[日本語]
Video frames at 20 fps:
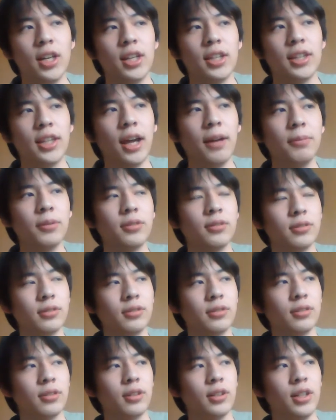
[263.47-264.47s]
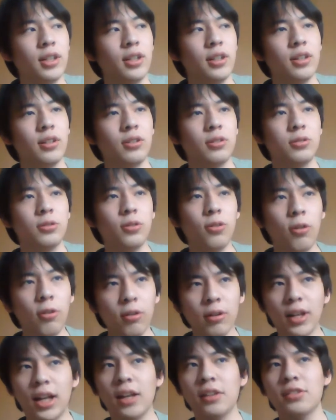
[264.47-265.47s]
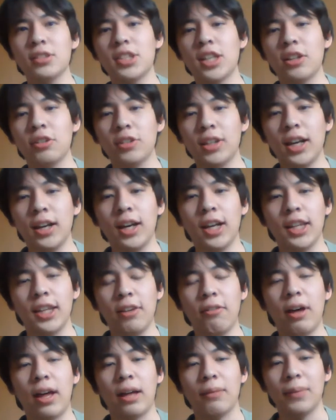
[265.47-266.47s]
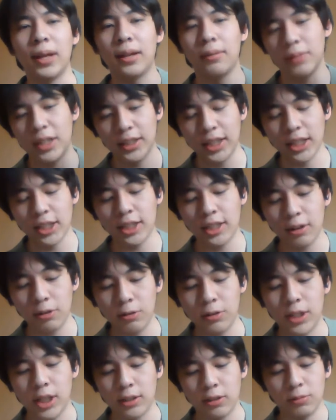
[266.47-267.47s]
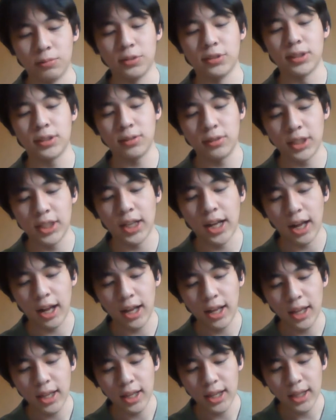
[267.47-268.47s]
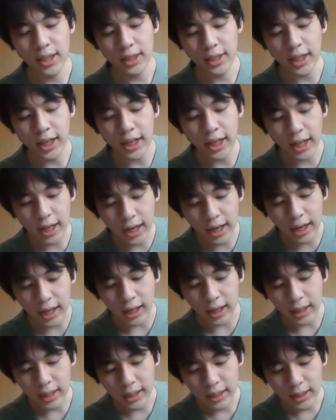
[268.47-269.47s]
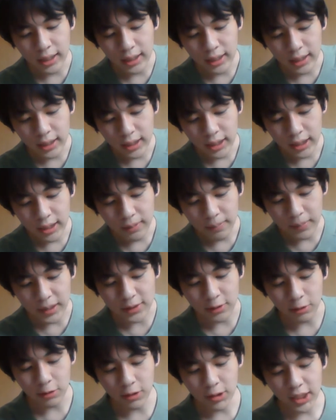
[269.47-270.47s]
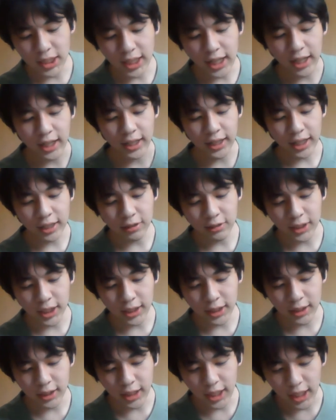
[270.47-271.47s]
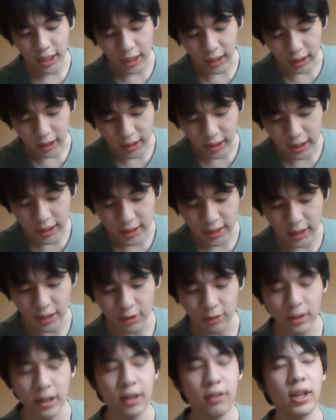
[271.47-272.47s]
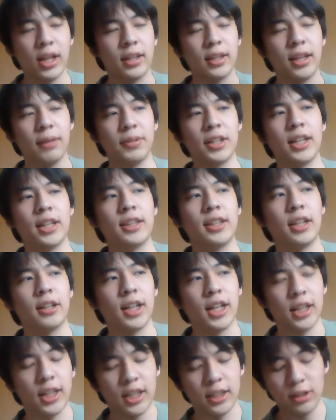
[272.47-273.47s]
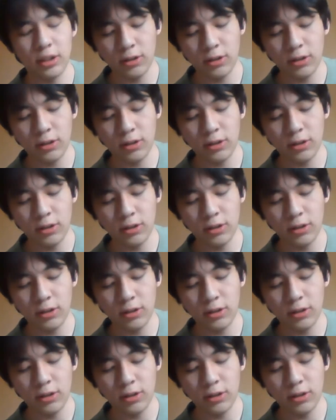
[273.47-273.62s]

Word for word: 多分、不合格者の中ではまあまあできた方だと思うんですよ、理科。だから、まあ、その理科がなくなって、経済とかはダメだったんかなと。